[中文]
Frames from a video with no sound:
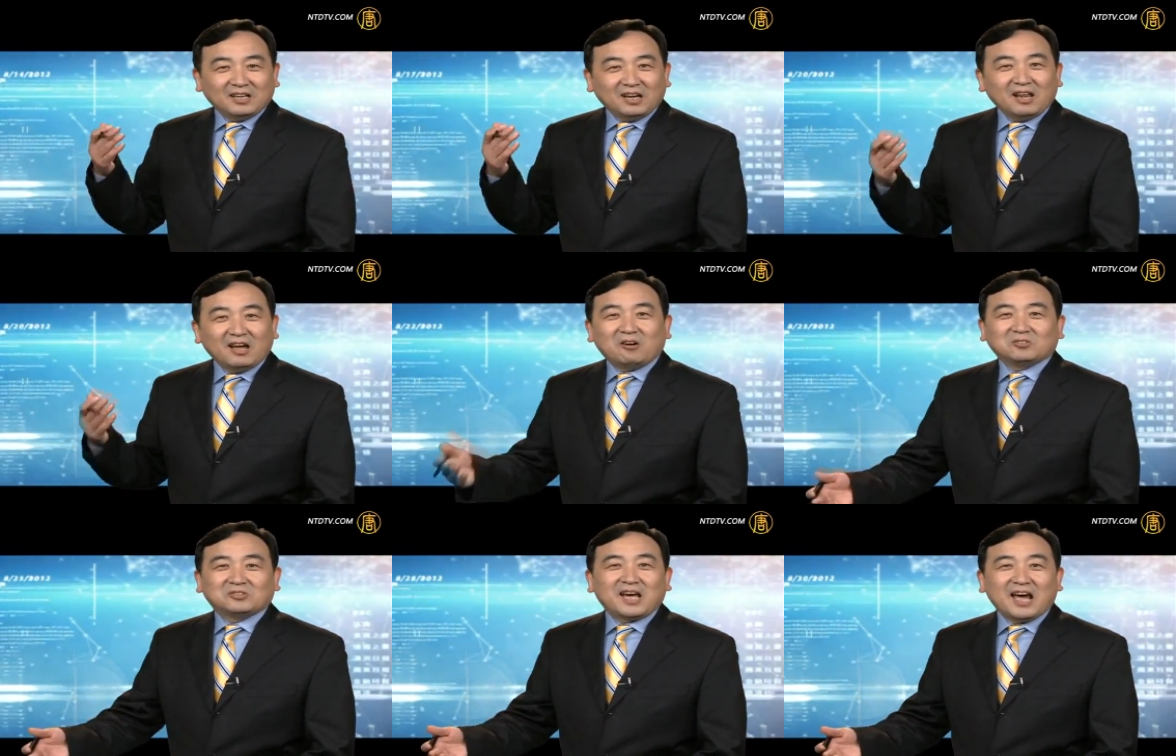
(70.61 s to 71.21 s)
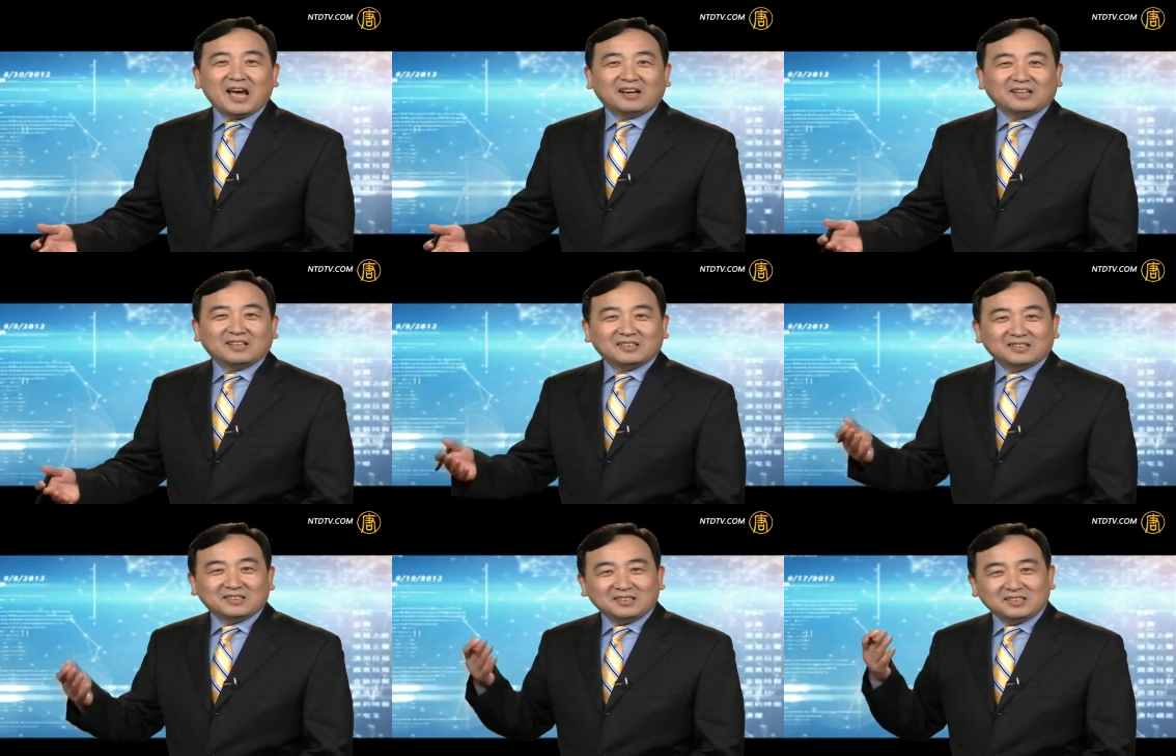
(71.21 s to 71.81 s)
撂菜了。
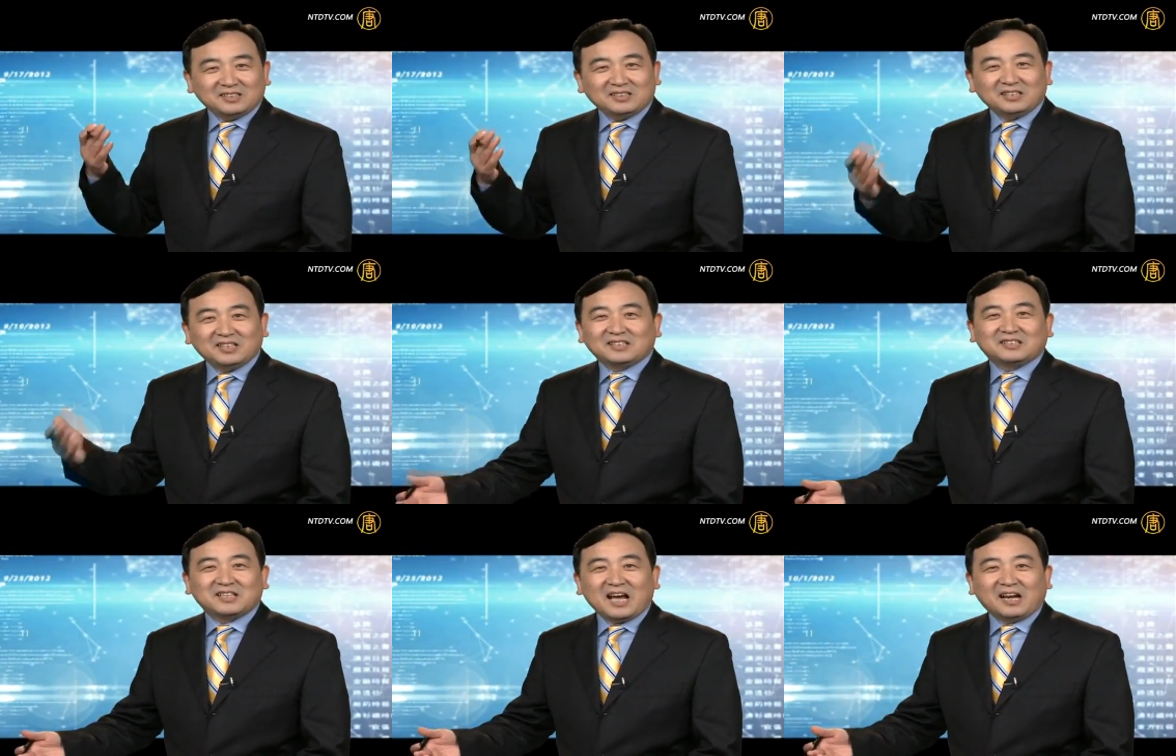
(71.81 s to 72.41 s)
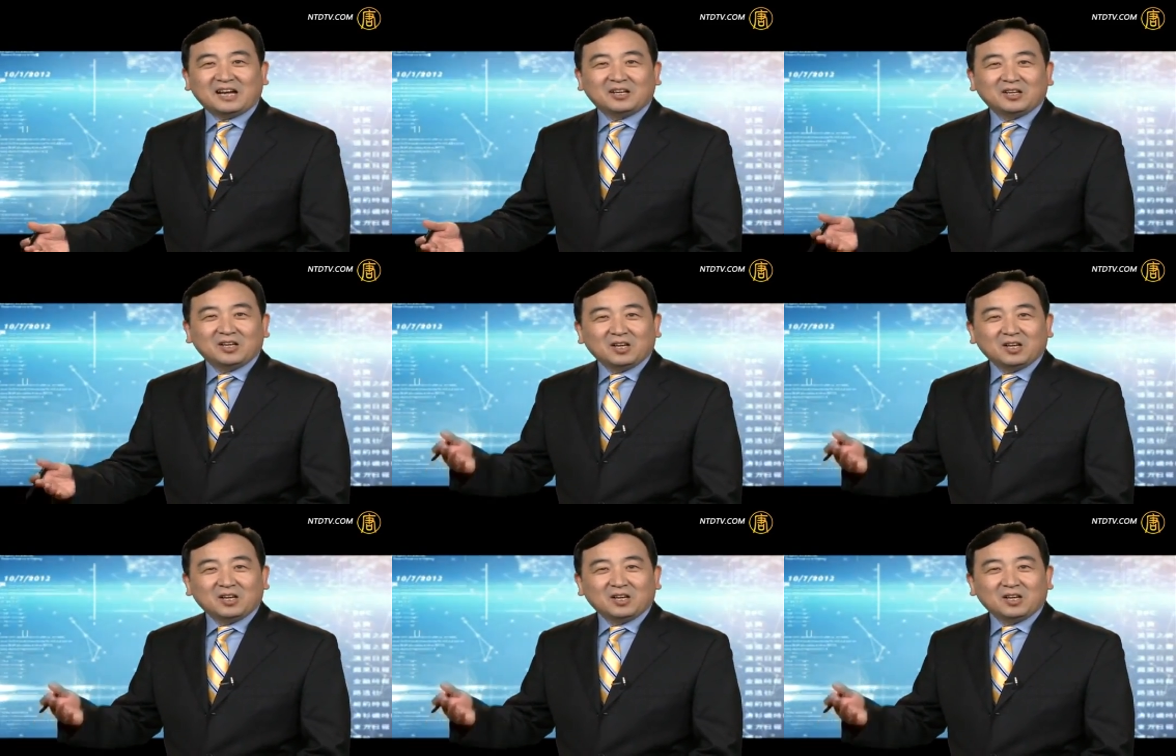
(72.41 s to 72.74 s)
歇菜了，